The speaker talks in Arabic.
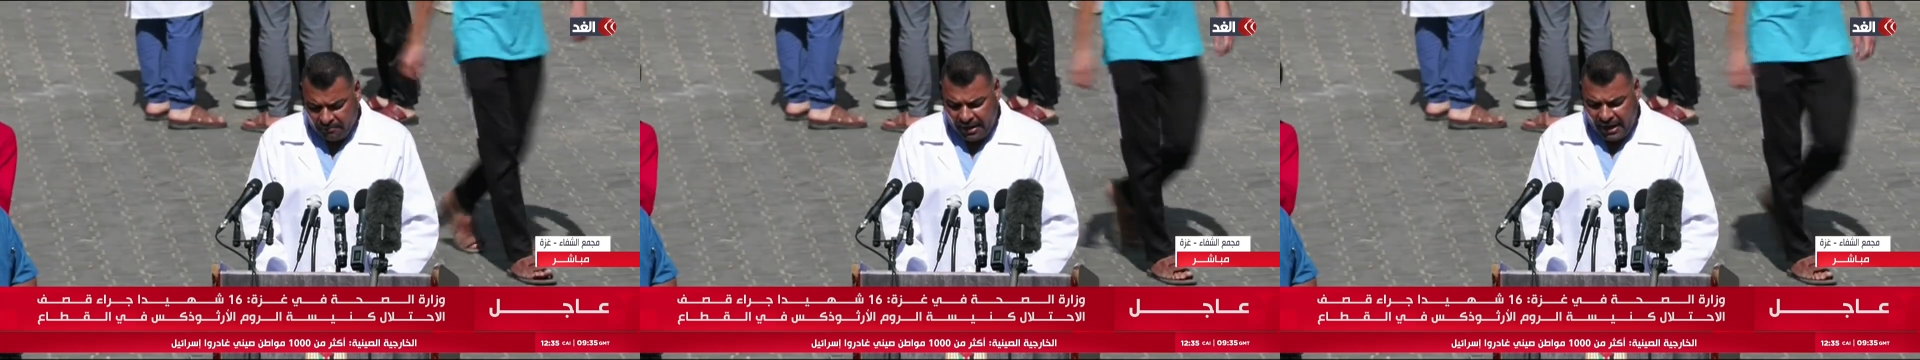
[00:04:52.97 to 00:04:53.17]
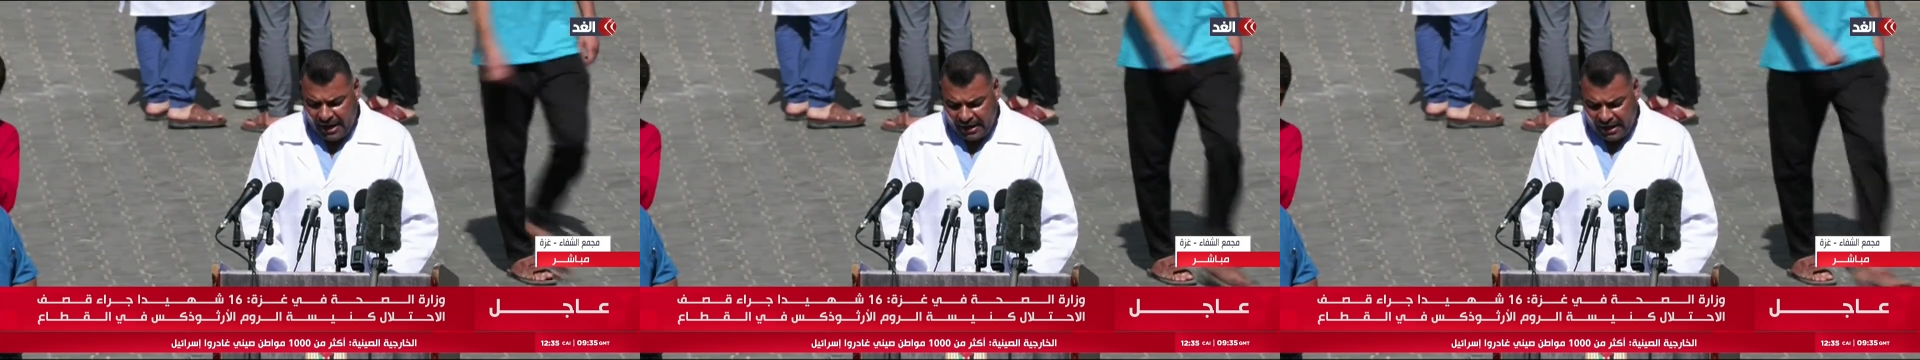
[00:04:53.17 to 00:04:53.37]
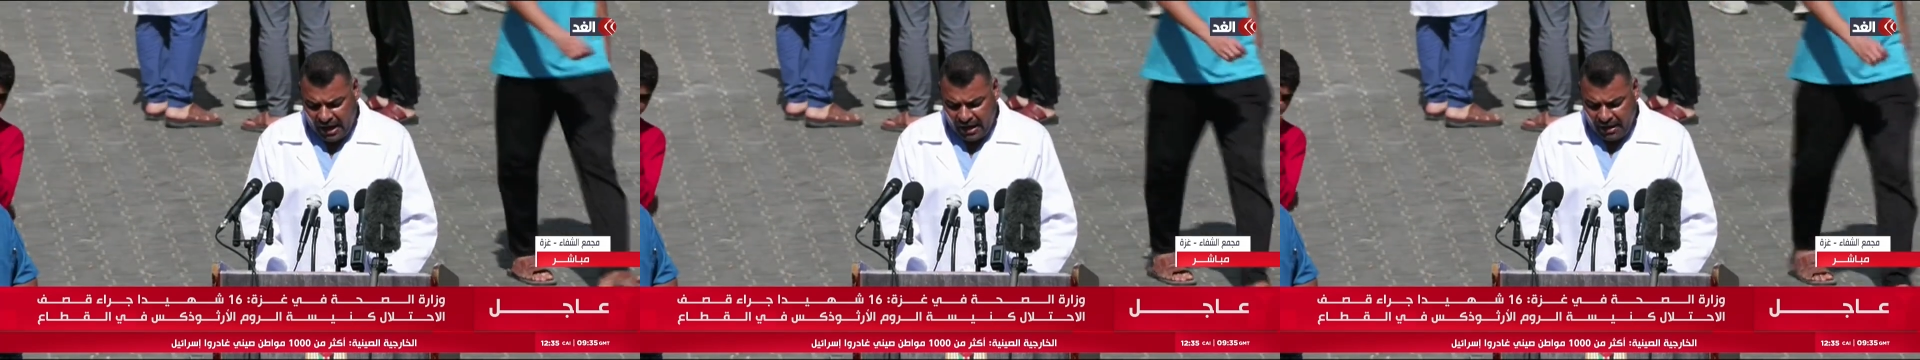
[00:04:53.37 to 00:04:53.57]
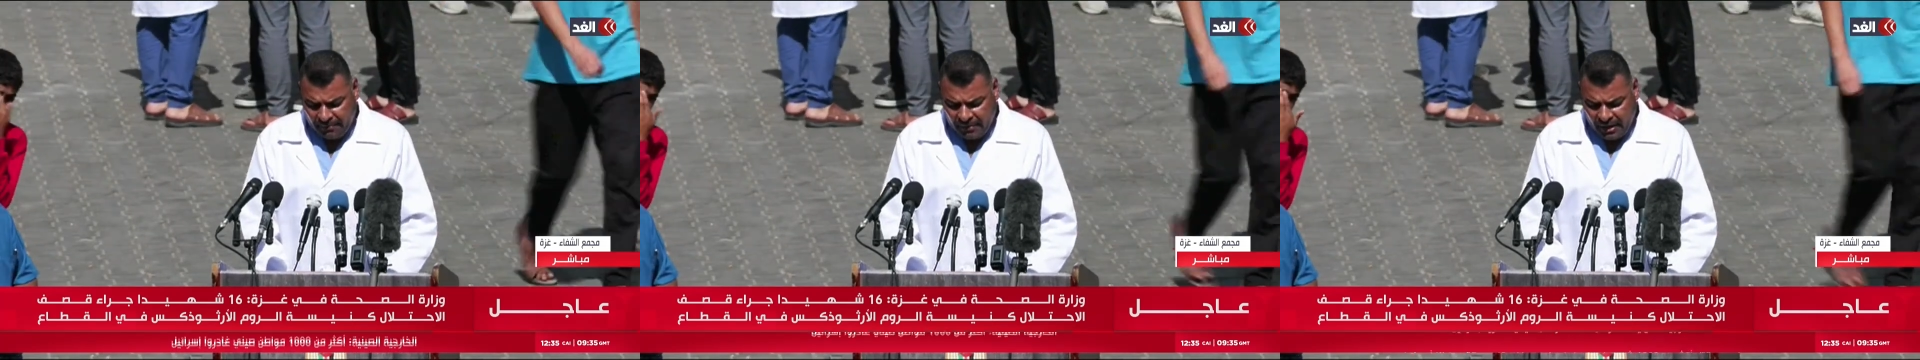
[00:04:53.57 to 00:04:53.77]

بلغ